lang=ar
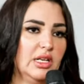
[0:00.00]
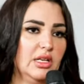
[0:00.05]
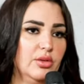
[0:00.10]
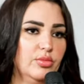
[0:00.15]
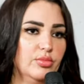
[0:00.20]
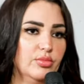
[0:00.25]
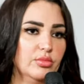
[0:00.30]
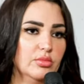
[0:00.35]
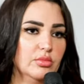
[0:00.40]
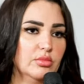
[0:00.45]
ليه؟
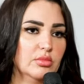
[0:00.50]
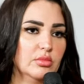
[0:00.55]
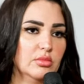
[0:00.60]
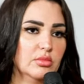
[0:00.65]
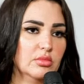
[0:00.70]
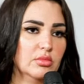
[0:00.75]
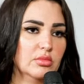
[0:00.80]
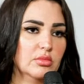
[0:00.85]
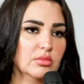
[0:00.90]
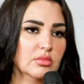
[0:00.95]

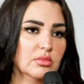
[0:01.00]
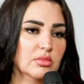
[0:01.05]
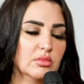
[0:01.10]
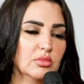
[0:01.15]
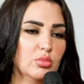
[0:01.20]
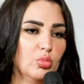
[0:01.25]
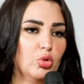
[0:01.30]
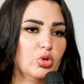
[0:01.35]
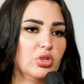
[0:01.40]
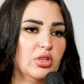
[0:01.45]

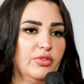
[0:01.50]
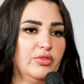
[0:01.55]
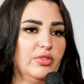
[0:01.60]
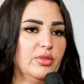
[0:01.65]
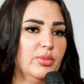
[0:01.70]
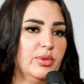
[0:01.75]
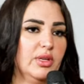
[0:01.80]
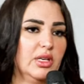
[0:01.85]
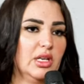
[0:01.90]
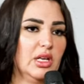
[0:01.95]

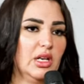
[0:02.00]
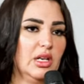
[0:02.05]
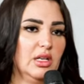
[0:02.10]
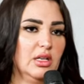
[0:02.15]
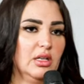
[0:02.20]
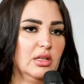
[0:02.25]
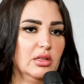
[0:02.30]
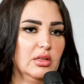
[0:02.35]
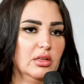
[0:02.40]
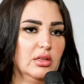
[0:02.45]
اكتفي بيكي
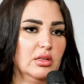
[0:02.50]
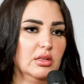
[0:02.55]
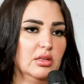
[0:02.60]
ليه؟